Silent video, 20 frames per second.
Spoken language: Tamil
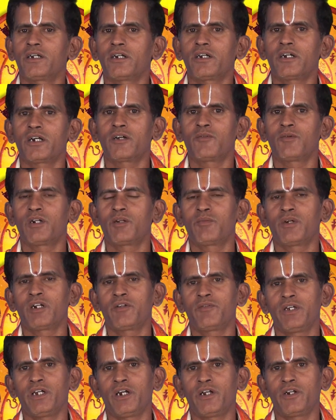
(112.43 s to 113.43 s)
கணவன்
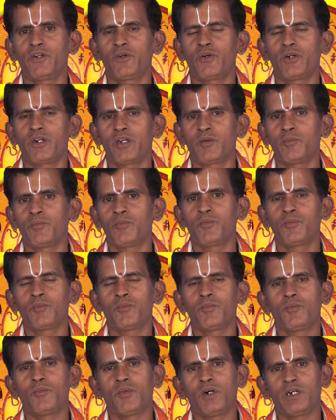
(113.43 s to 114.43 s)
மனைவி அந்யோன்யம்
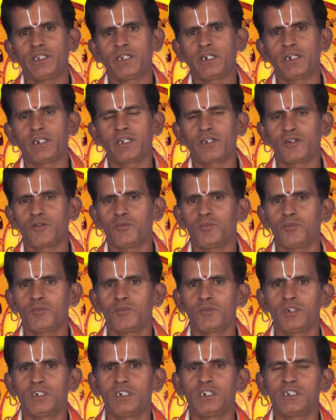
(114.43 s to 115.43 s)
அதிகரிக்கும்
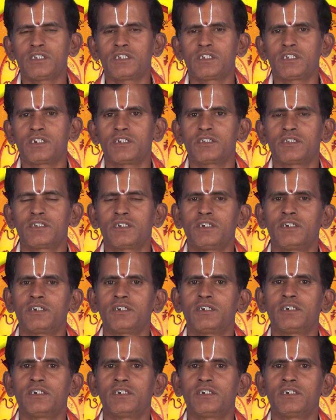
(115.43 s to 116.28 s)
சிறு சிறு